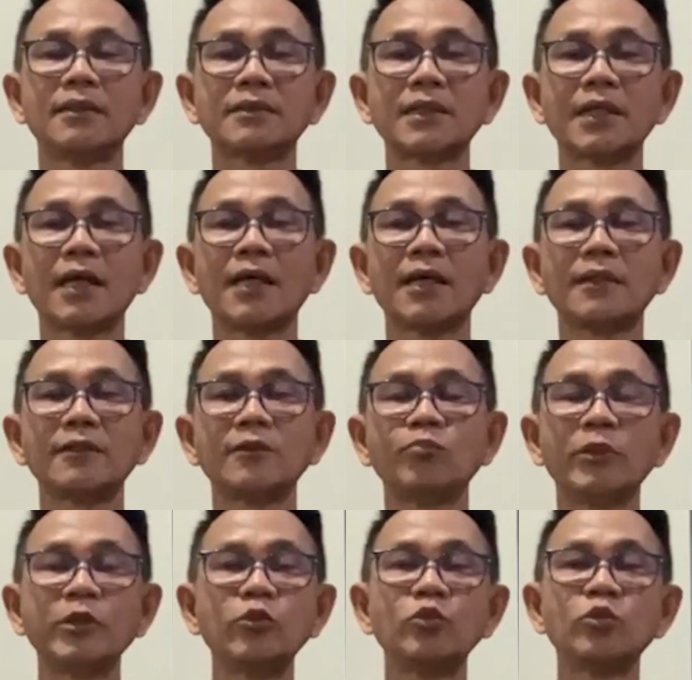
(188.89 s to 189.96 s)
dan
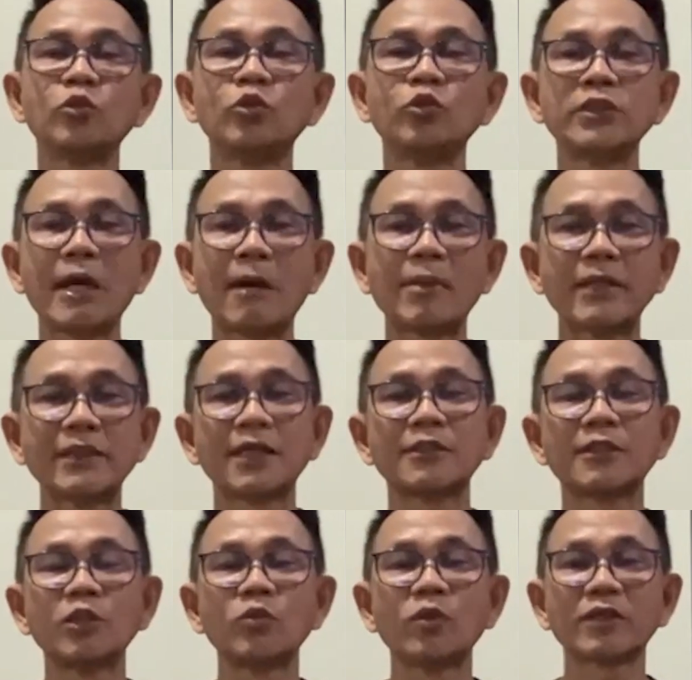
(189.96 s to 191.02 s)
menunggu
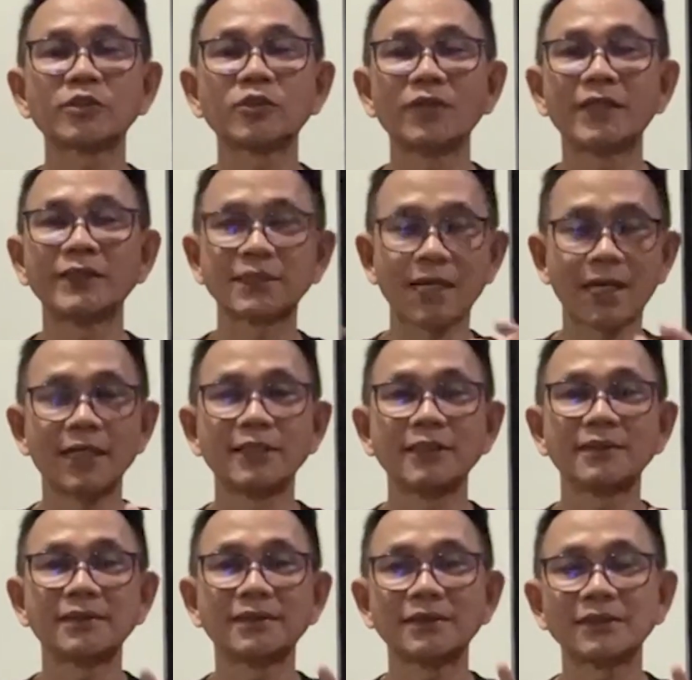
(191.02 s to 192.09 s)
nyamannya di luar toilet
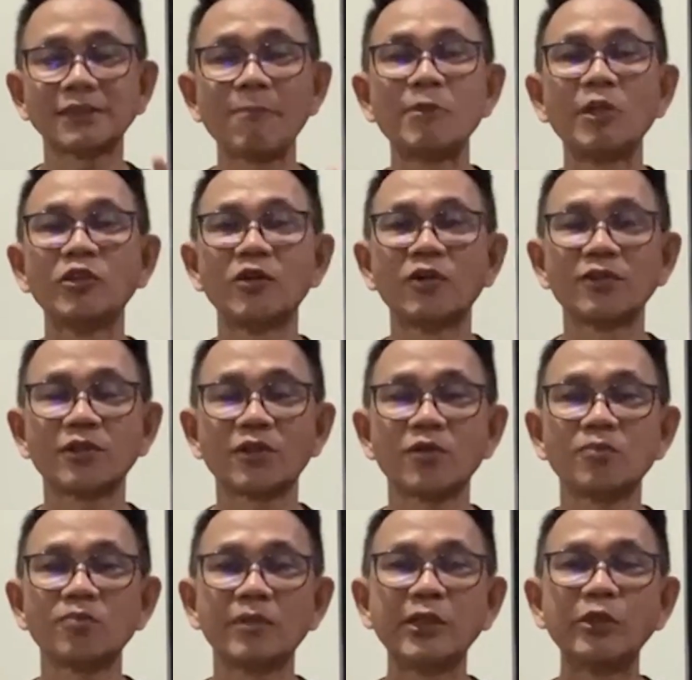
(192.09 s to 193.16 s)
jangan sambil
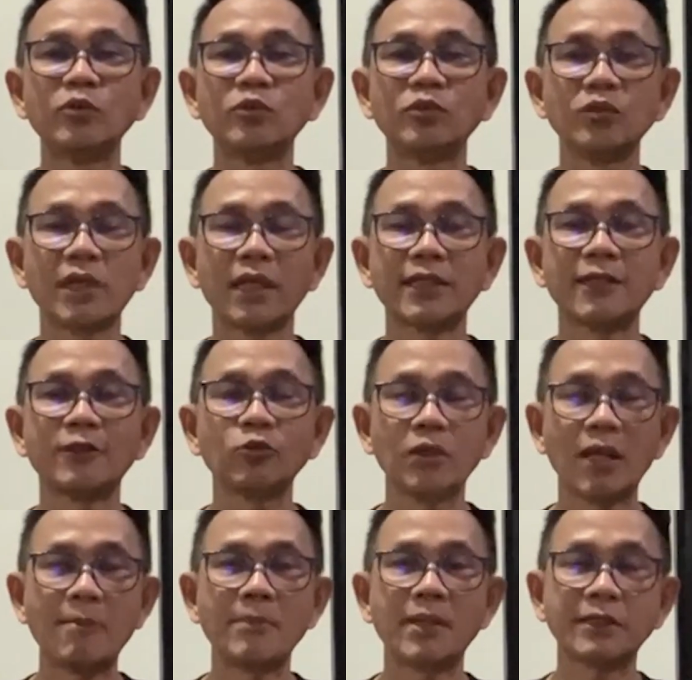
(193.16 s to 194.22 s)
nongkrong menunggu karena itu
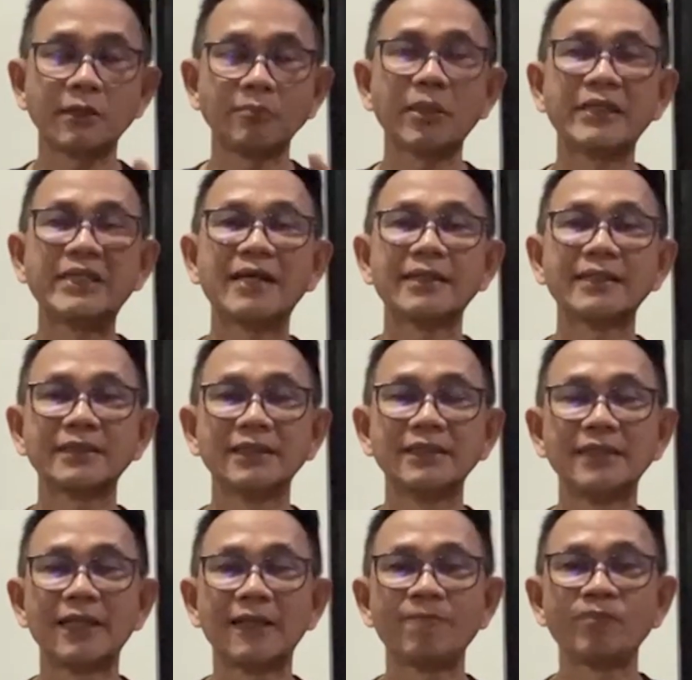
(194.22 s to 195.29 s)
lama dan banyak
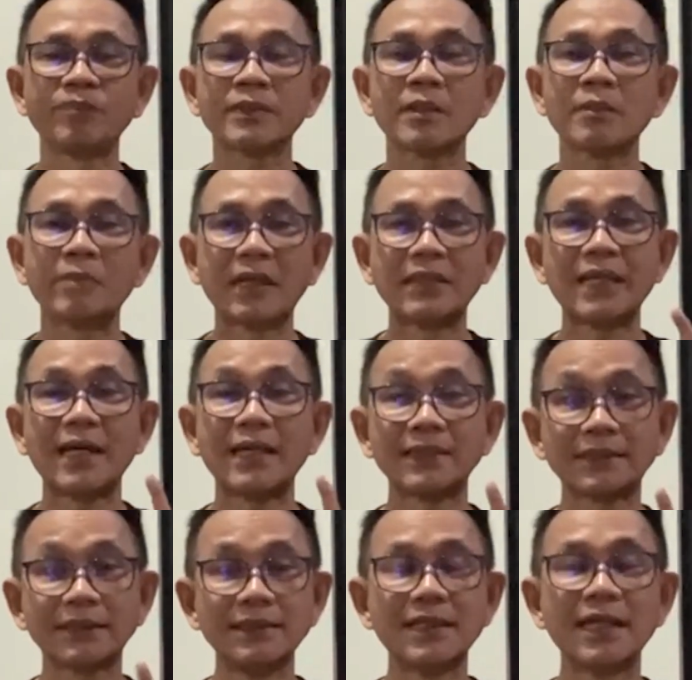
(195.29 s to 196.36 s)
ngedenya banyak
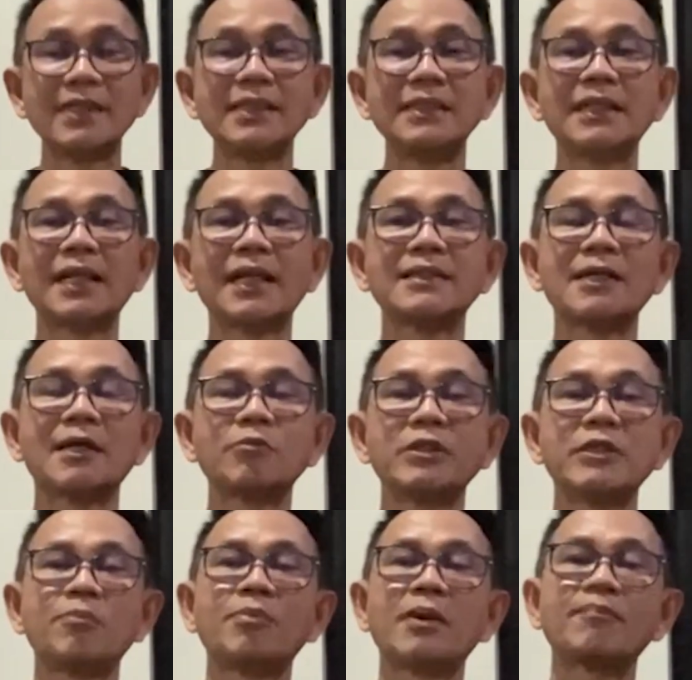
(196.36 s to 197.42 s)
ngedenya inilah yang
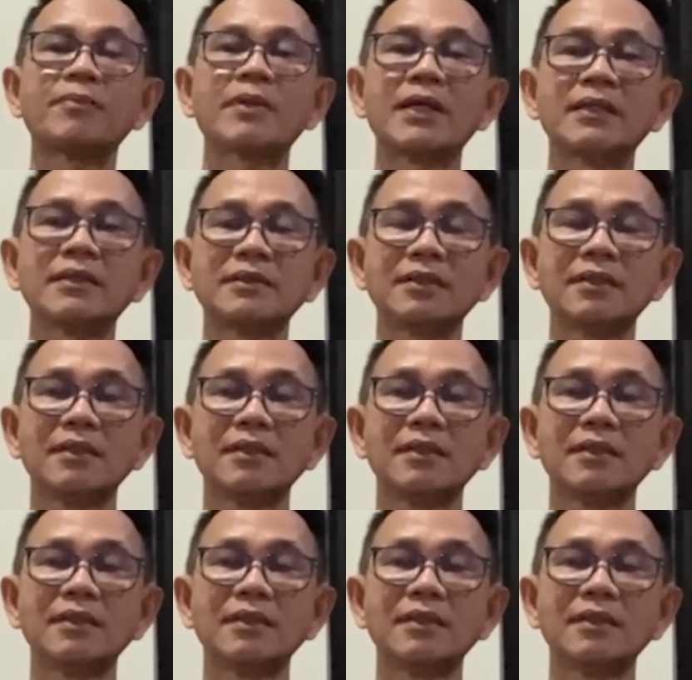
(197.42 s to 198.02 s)
menyebabkan